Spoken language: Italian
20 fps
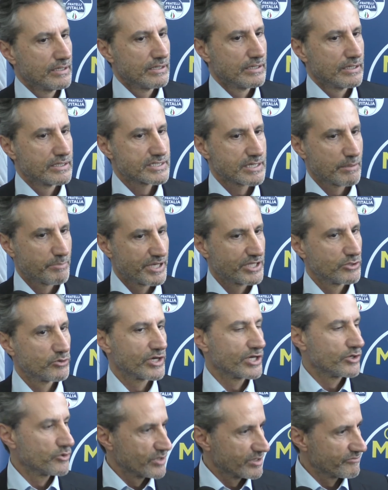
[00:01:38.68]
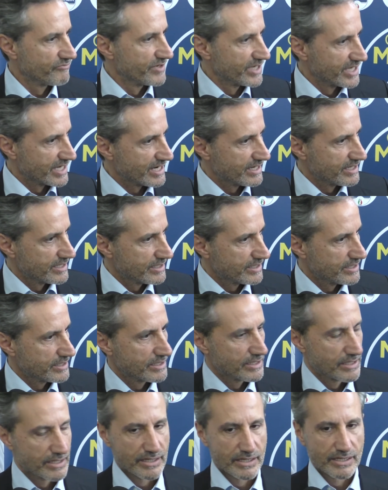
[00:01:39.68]
sapendo che non è vera.
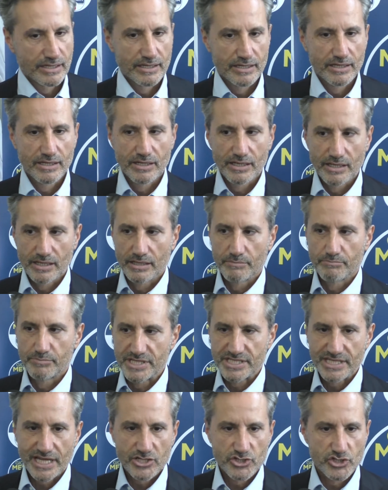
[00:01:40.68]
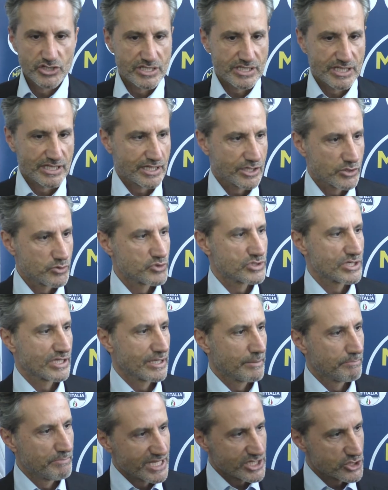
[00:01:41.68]
Eh, Bisaccia è stata chiusa
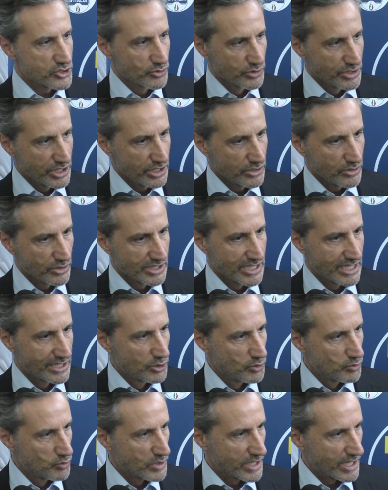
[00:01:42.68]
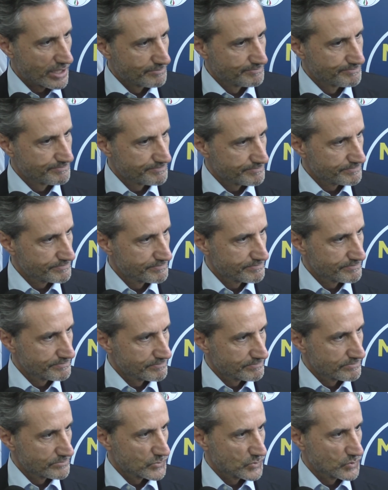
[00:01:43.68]
da Bassolino e da De Luca.
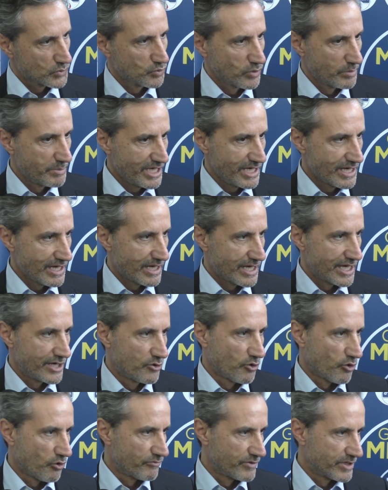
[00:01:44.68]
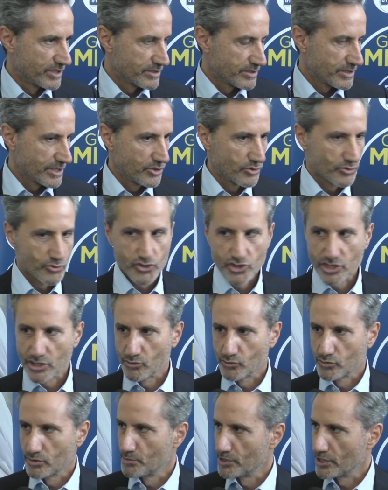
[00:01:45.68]
2009, io non c'ero
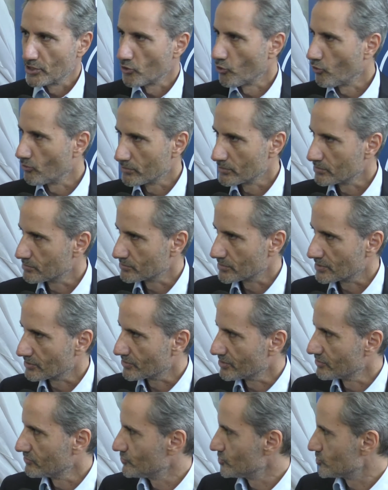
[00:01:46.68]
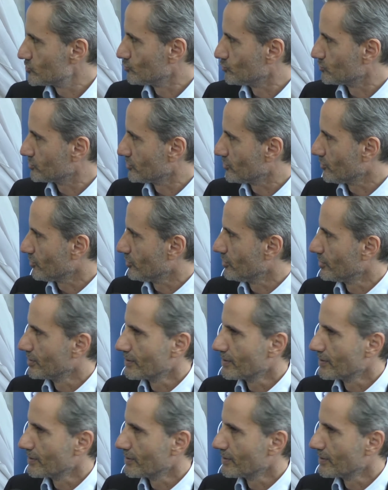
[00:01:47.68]
nel 2009, per vissuti, no?